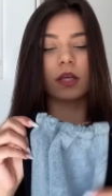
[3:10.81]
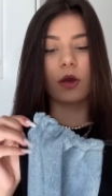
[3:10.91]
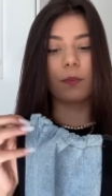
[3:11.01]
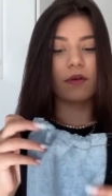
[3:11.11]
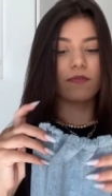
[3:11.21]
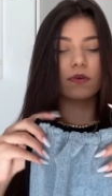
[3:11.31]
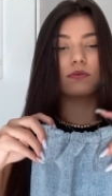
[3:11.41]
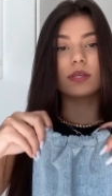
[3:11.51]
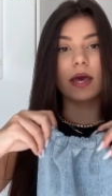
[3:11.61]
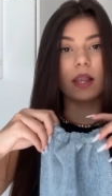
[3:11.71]
Eu
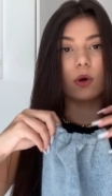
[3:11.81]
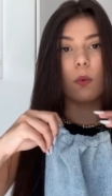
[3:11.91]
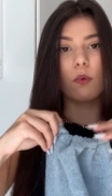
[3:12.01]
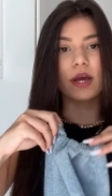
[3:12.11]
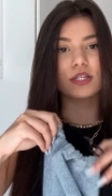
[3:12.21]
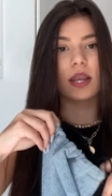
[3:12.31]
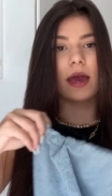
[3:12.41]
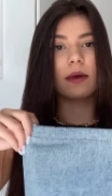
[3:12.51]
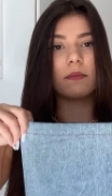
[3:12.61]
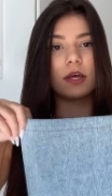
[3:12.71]
prefiro usar ela como wide
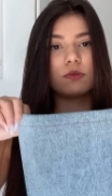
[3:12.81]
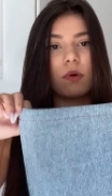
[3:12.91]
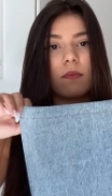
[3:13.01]
leg mesmo,